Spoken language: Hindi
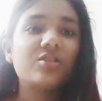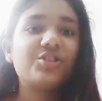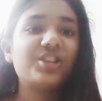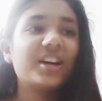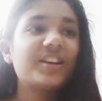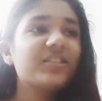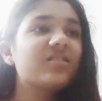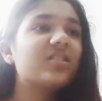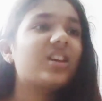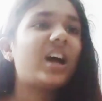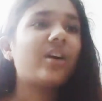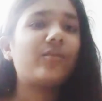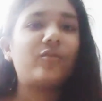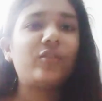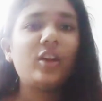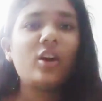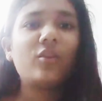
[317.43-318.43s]
जस्ट अ
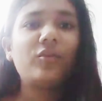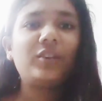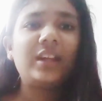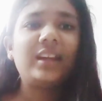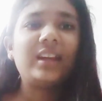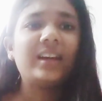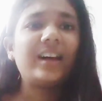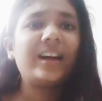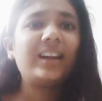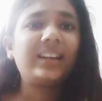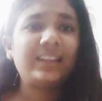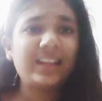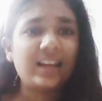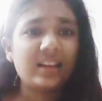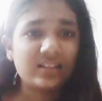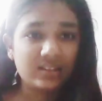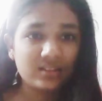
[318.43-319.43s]
वे ऑफ टेकिंग आर
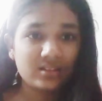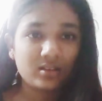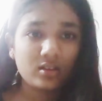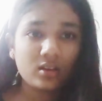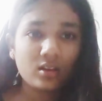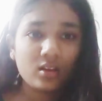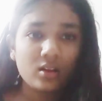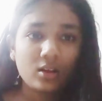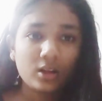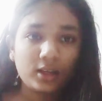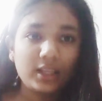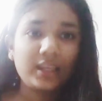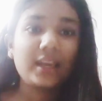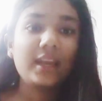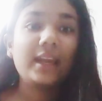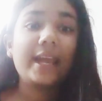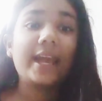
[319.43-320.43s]
टेस्ट
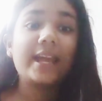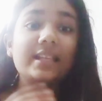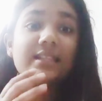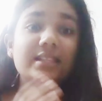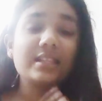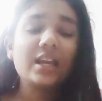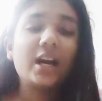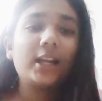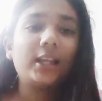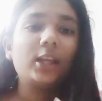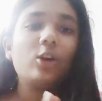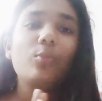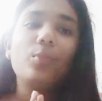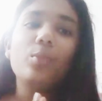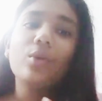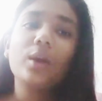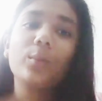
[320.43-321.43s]
ठीक है एन e
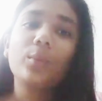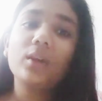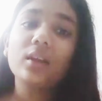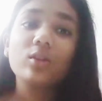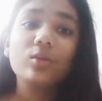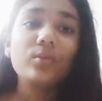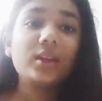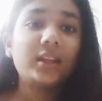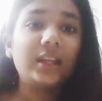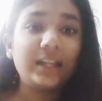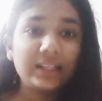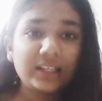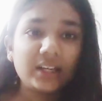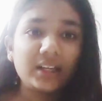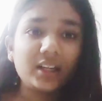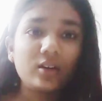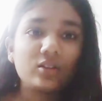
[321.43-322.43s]
को पूरा पूरा तुम्हें
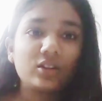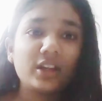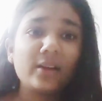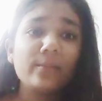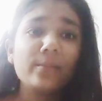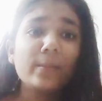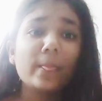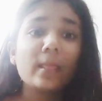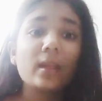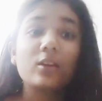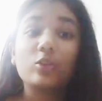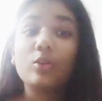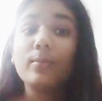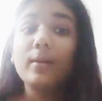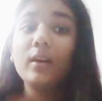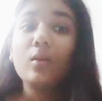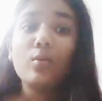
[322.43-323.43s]
रीड करना होता है
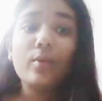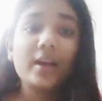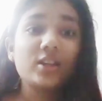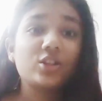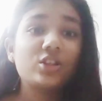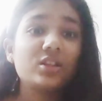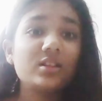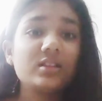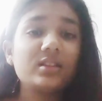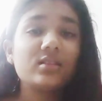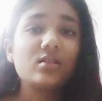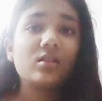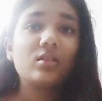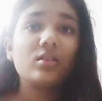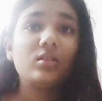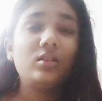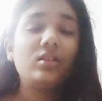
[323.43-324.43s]
तुम्हें क्वेश्चन
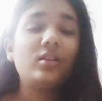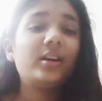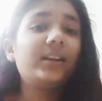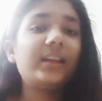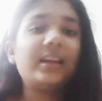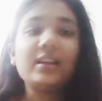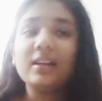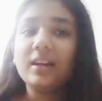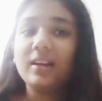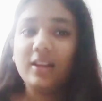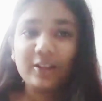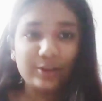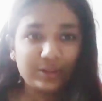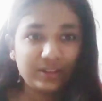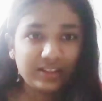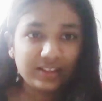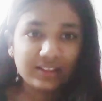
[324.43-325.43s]
लर्न नहीं करने
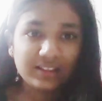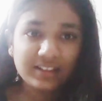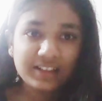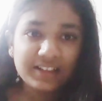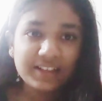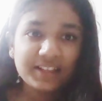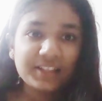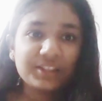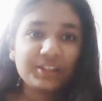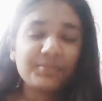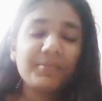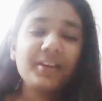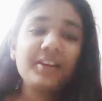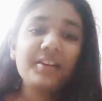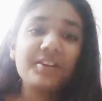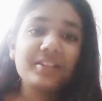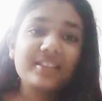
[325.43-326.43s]
होते
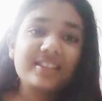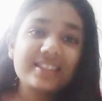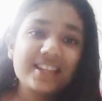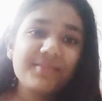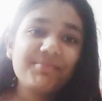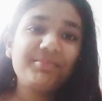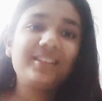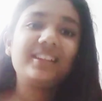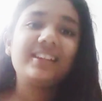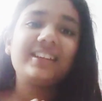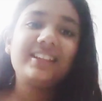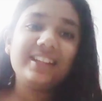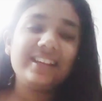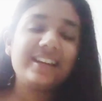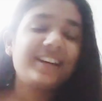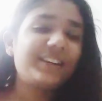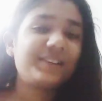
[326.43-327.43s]
तुम्हें कॉन्सेप्ट
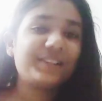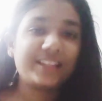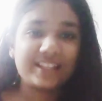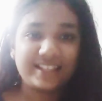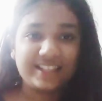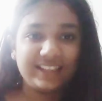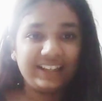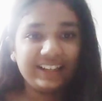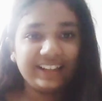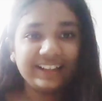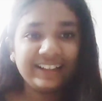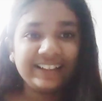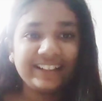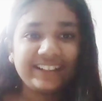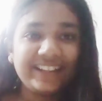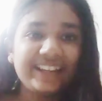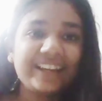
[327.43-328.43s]
क्लियर होना चाहिए
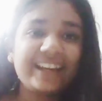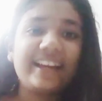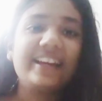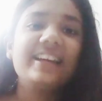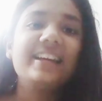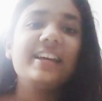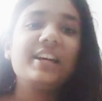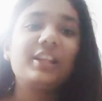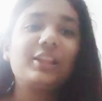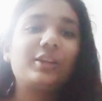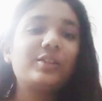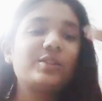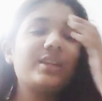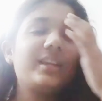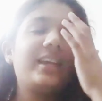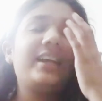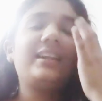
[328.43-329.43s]
ठीक है तो
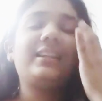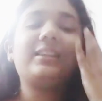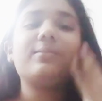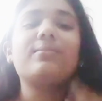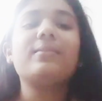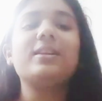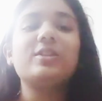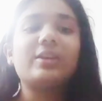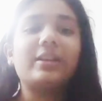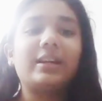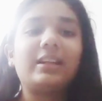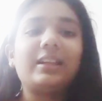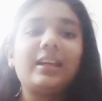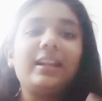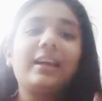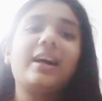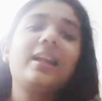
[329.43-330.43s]
जो एट्थ में जो
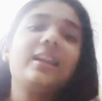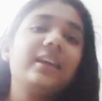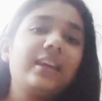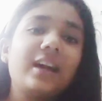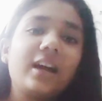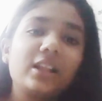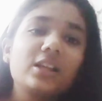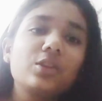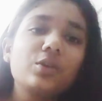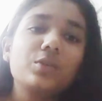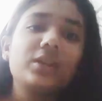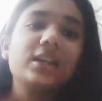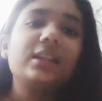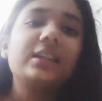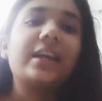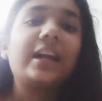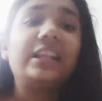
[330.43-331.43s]
रट्टा लगाने की आदत
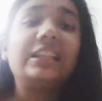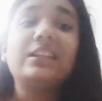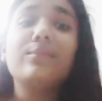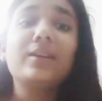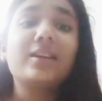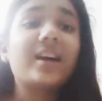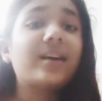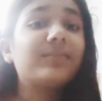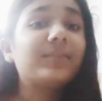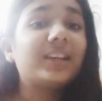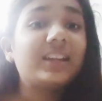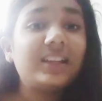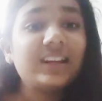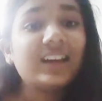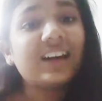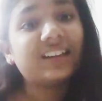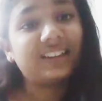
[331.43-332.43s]
होती है नाइन्थ में काम
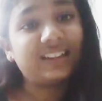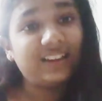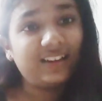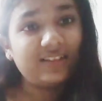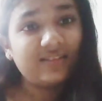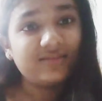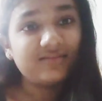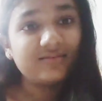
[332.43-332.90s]
नहीं आती है